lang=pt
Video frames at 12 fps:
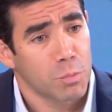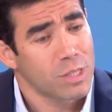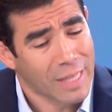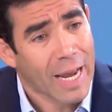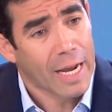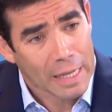E,
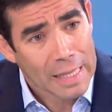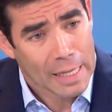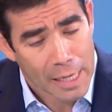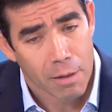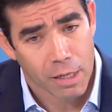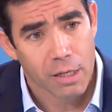portanto,
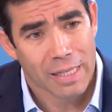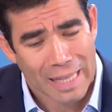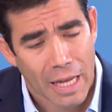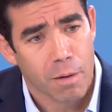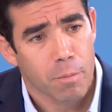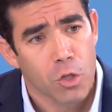é
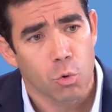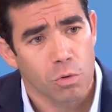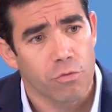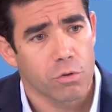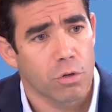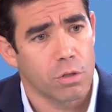claramente uma
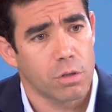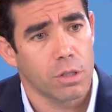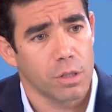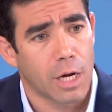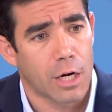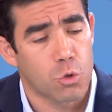vitória de
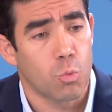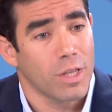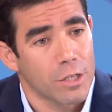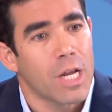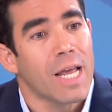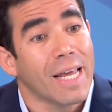Carlos
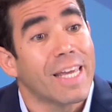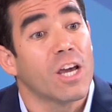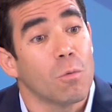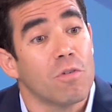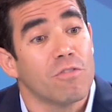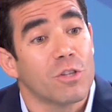Moedas e é
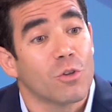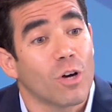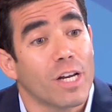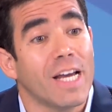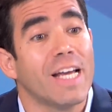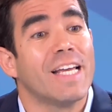uma
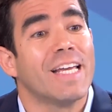vitória